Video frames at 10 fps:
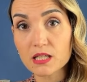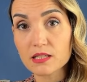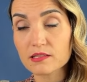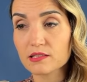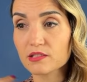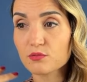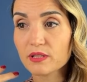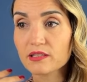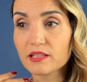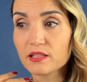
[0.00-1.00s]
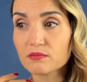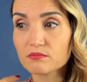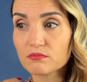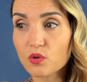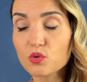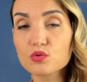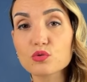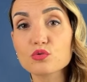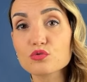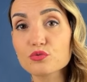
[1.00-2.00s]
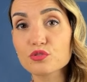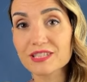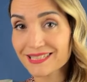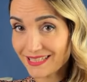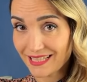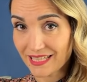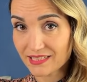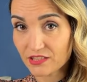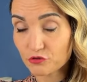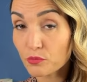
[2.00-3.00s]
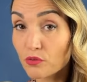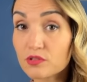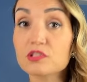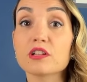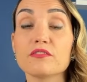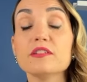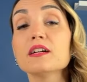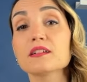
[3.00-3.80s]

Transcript: si je m'étais auto-jugé négativement, si j'avais